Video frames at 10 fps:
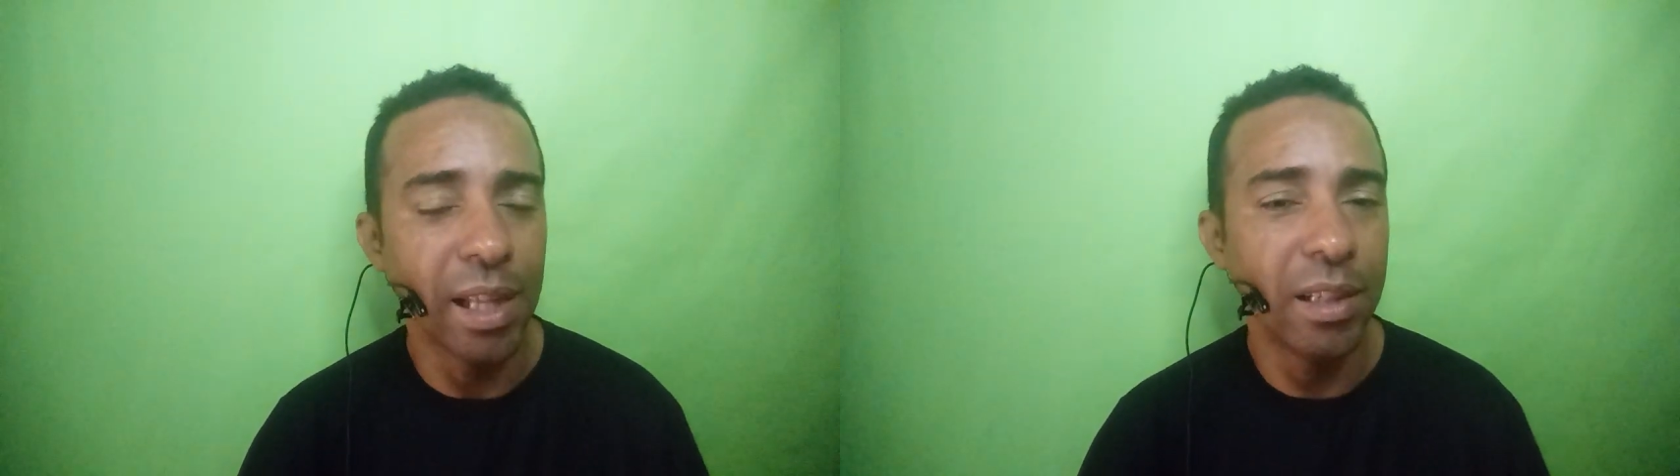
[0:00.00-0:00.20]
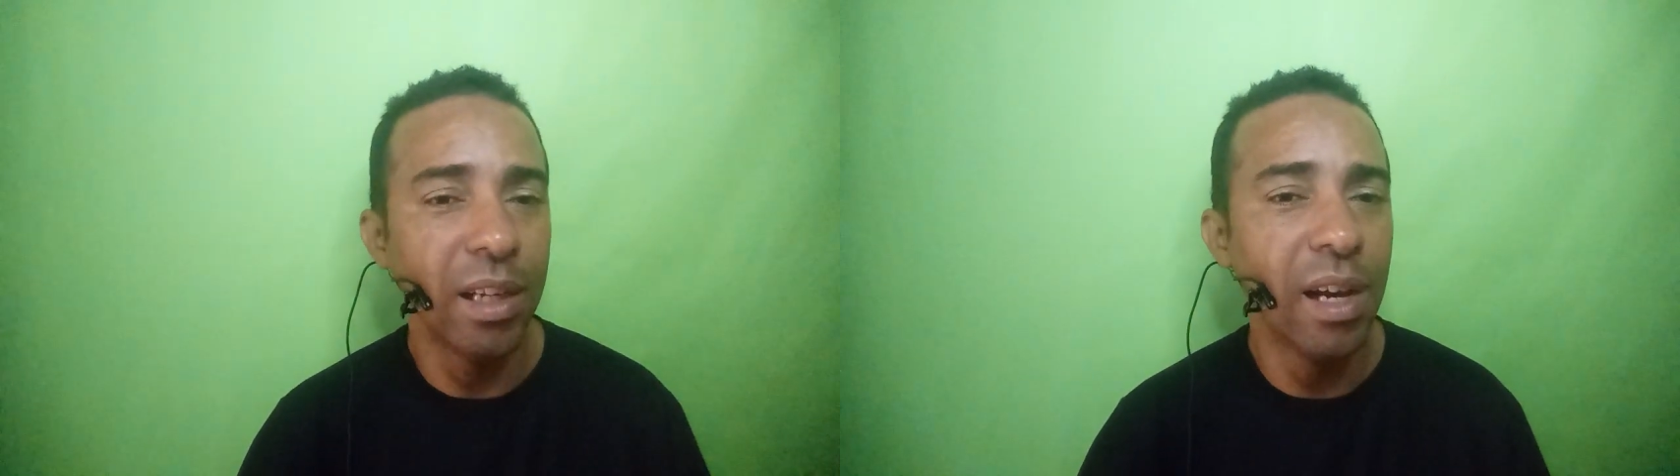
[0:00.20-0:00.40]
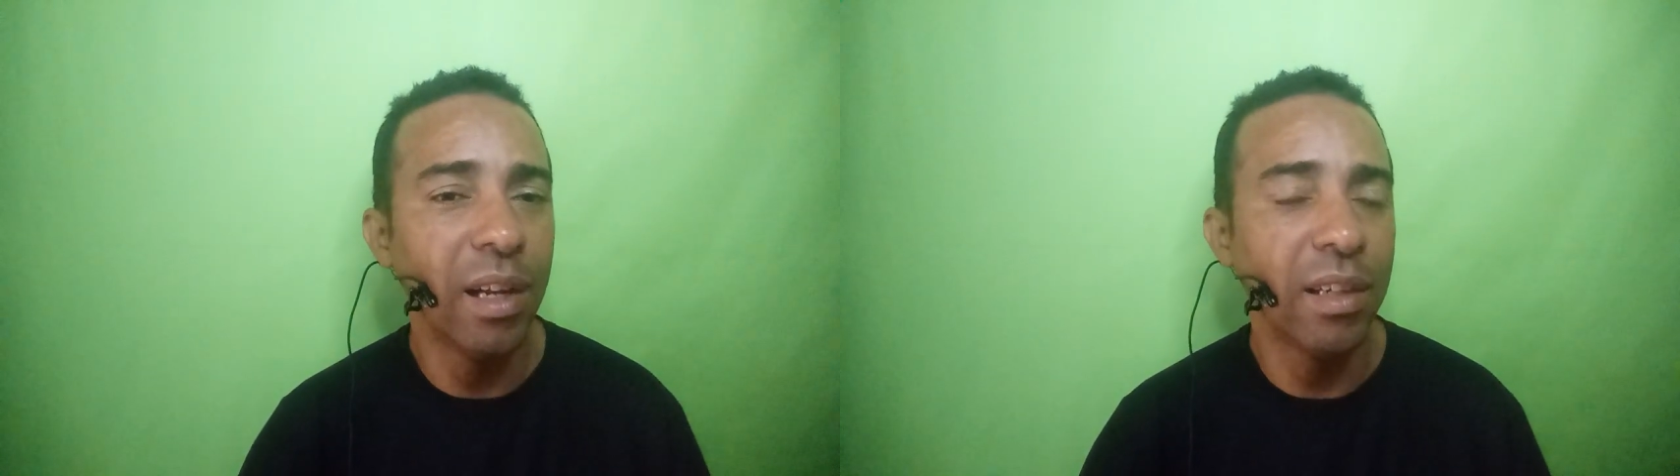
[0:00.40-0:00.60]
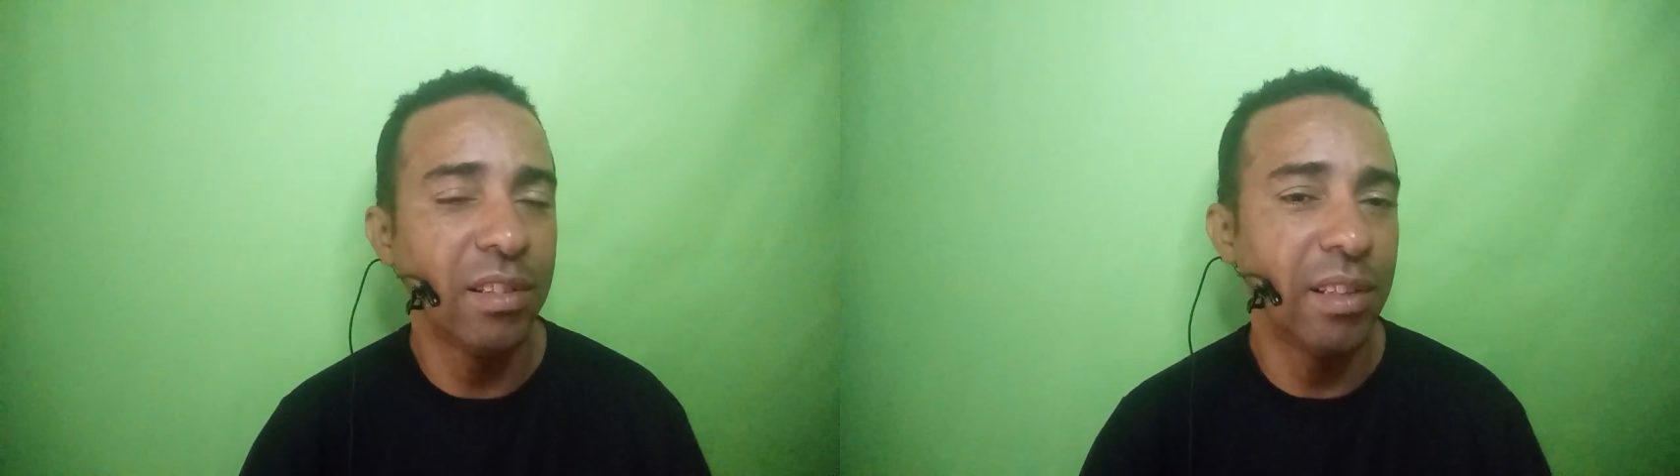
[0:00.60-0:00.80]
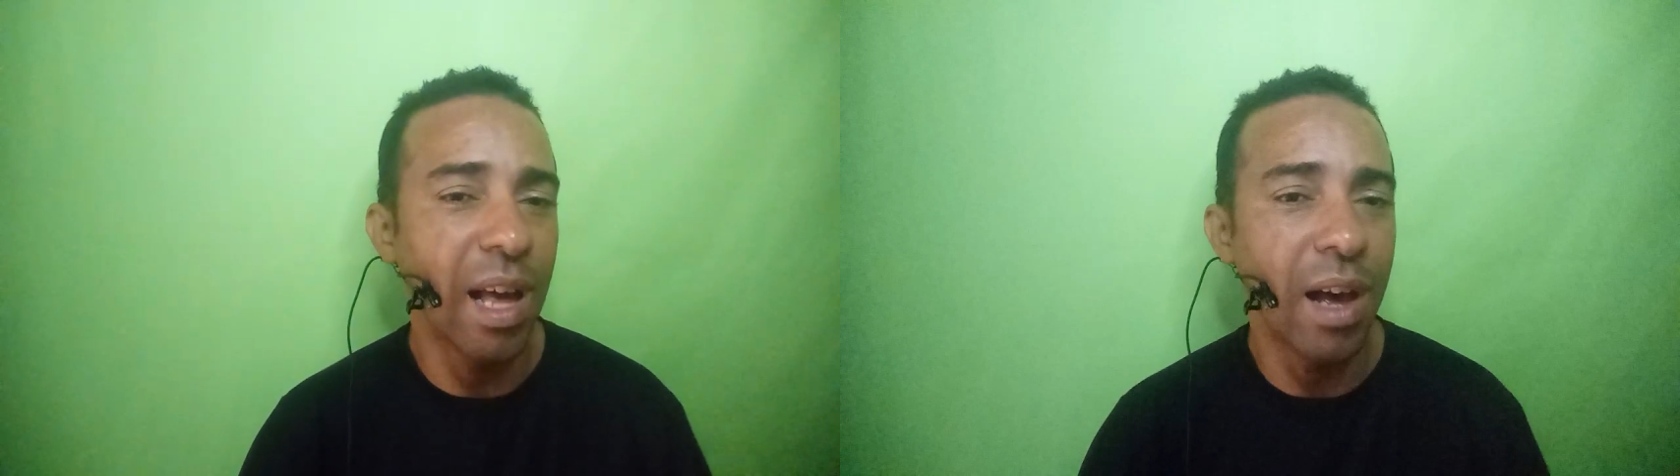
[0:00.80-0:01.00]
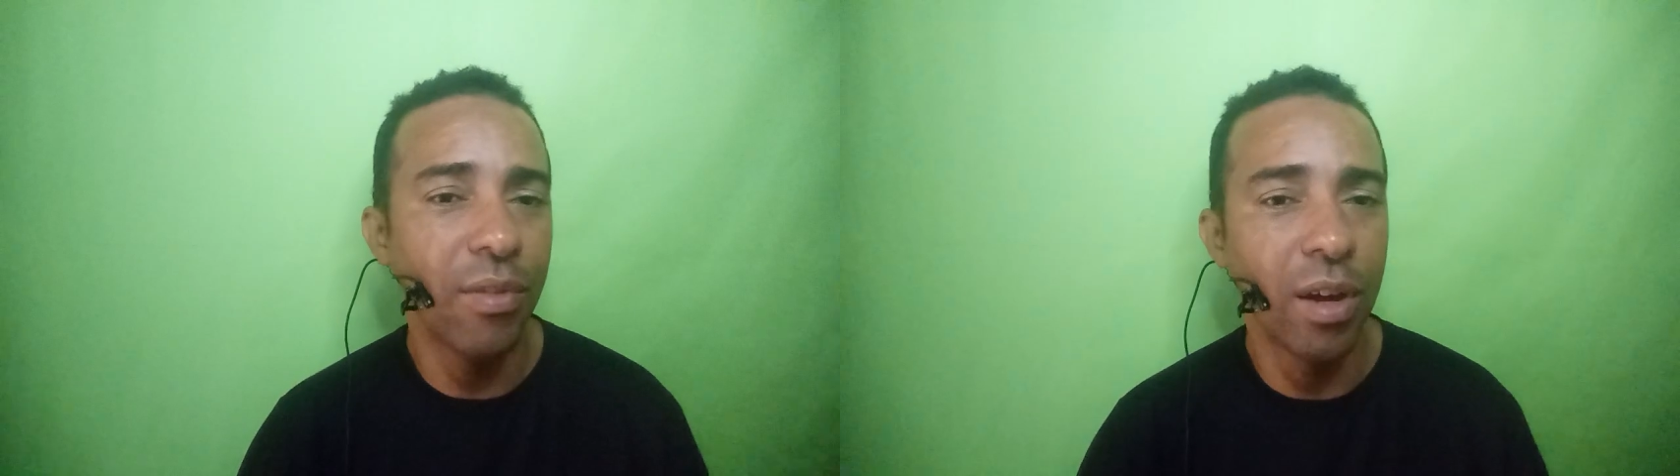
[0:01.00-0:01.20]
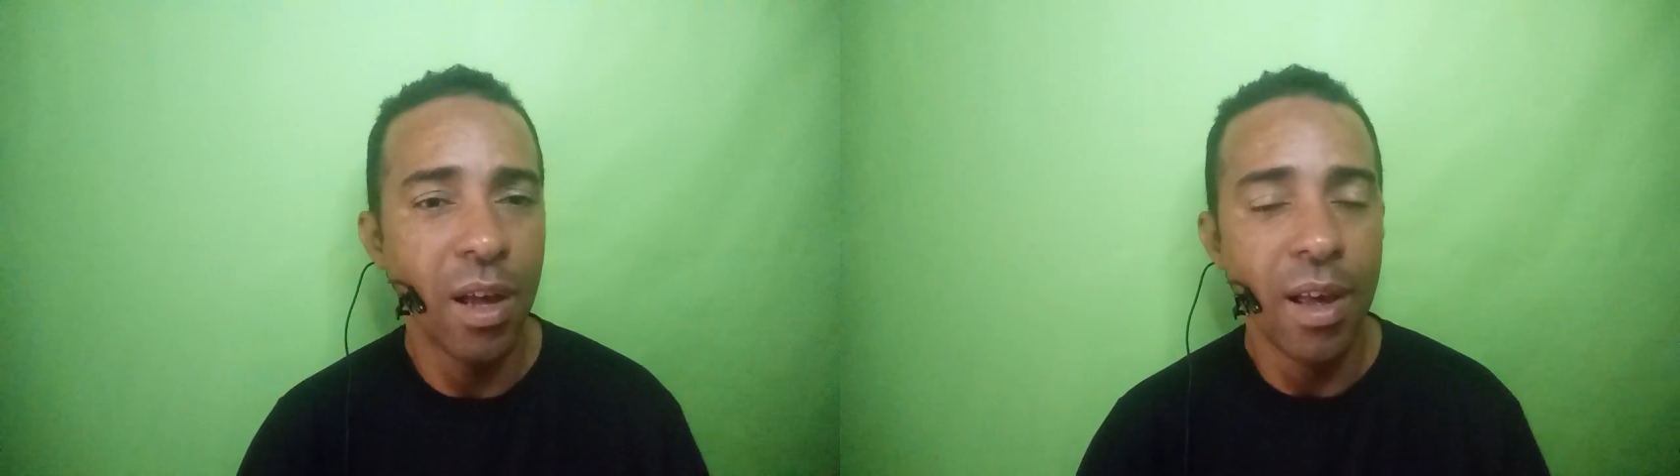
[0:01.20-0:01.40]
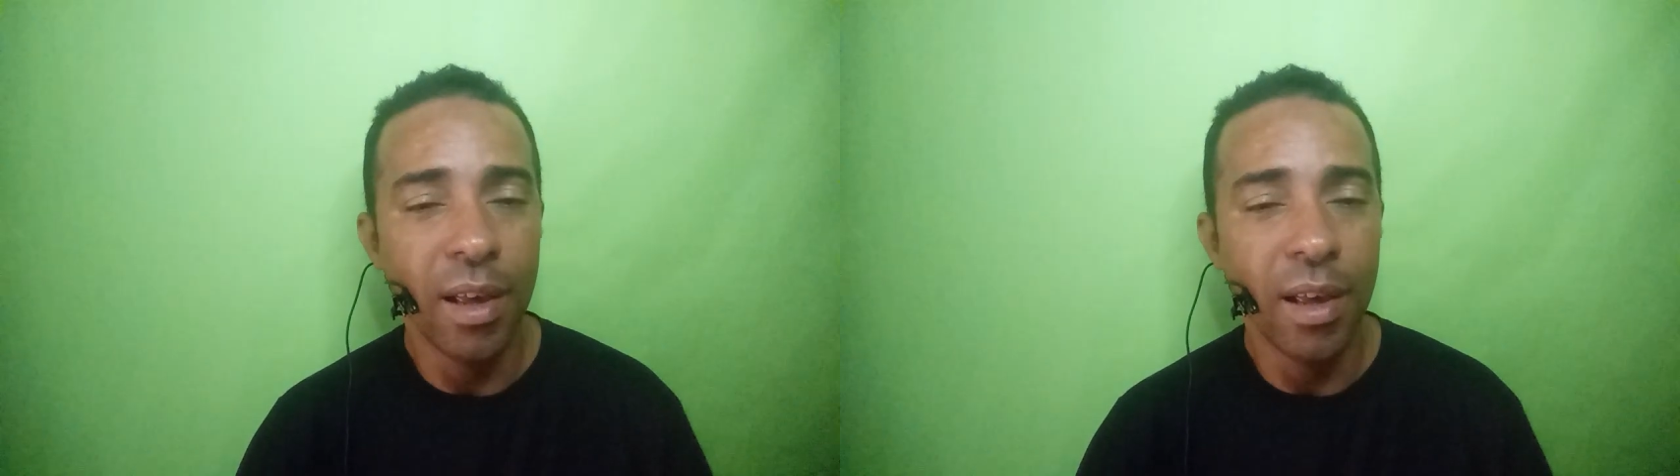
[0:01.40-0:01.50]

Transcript: que Adriana estava